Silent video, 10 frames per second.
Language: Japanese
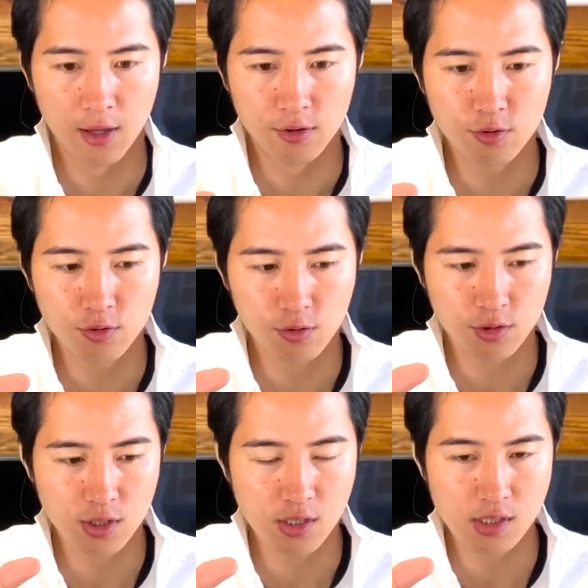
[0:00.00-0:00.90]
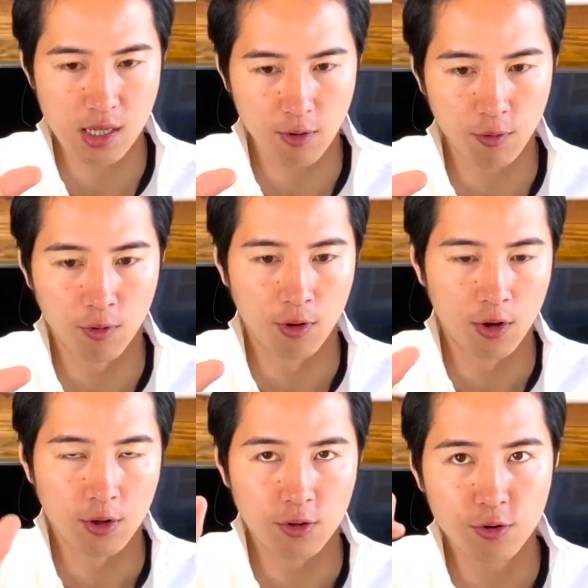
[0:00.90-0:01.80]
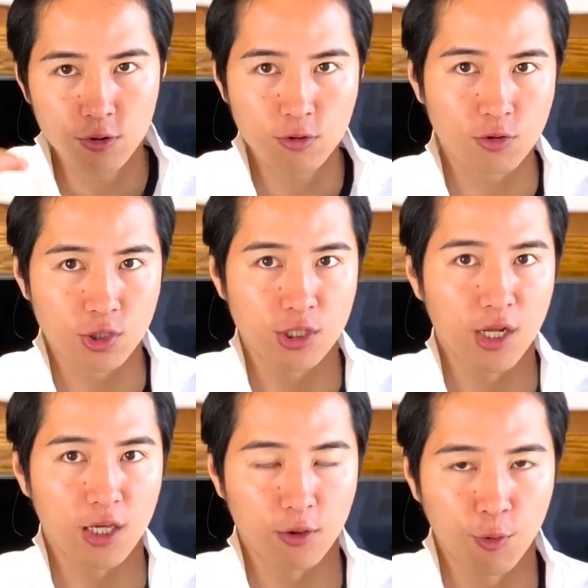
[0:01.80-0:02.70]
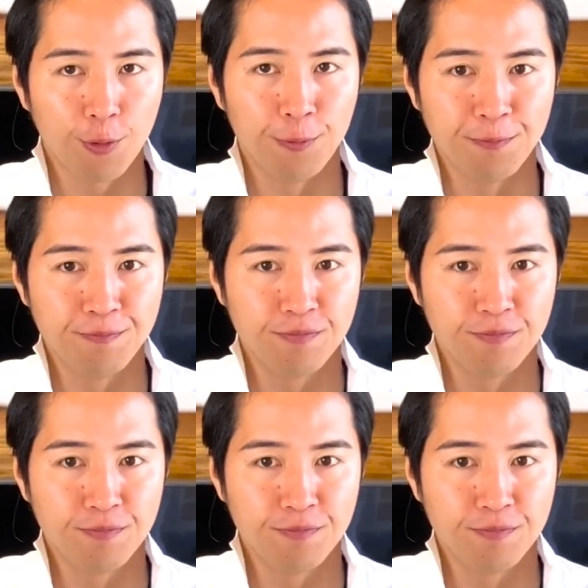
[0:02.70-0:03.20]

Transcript: 入居審査を緩くしないと